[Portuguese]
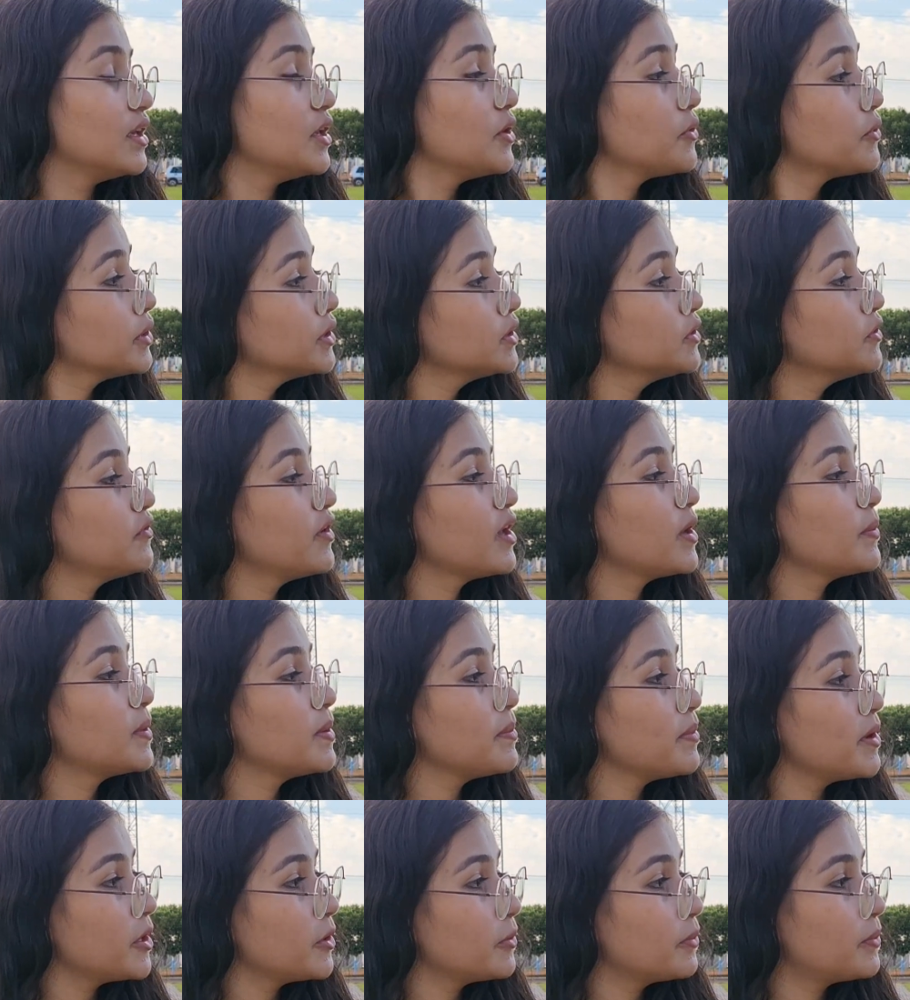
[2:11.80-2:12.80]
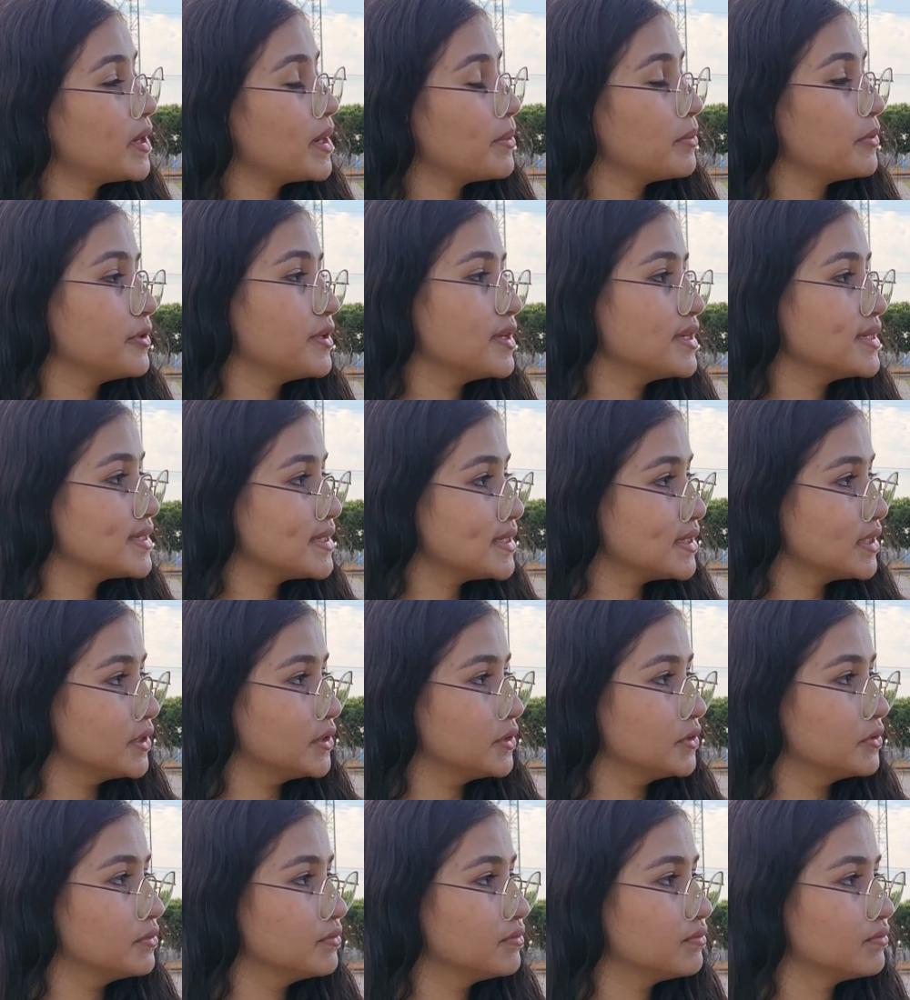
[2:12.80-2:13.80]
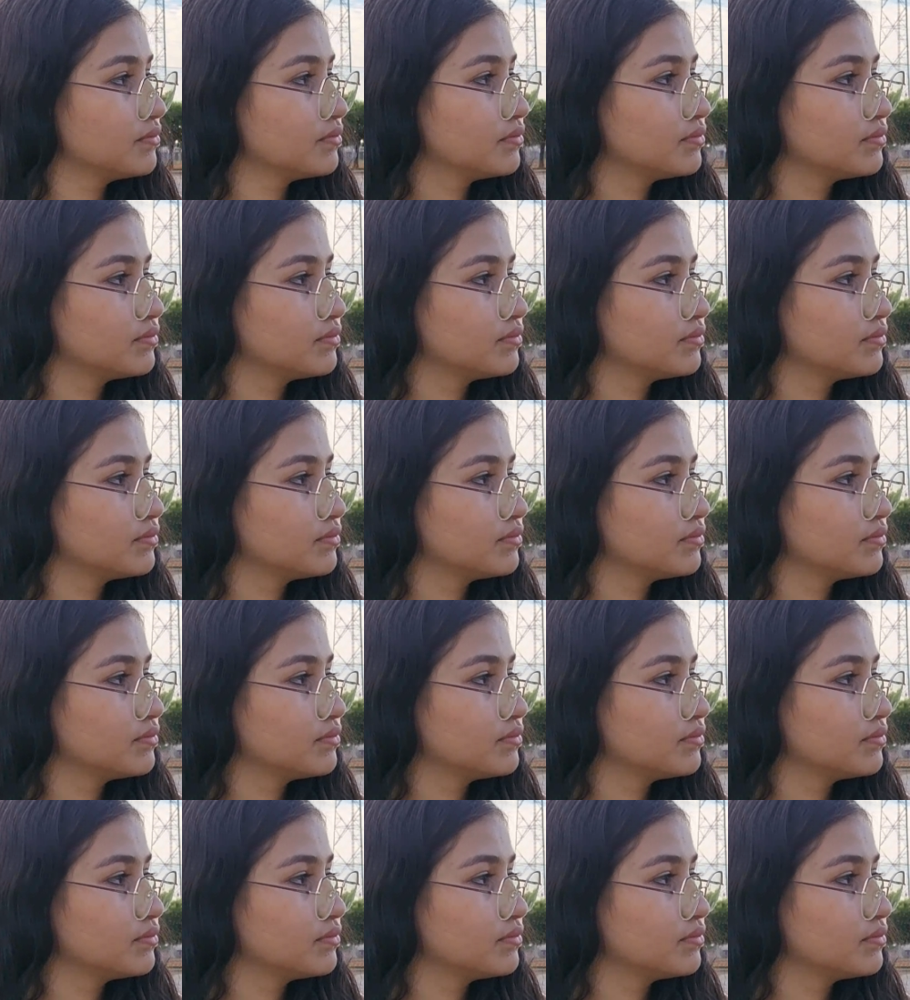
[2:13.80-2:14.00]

E quando veio o primeiro prêmio dançando?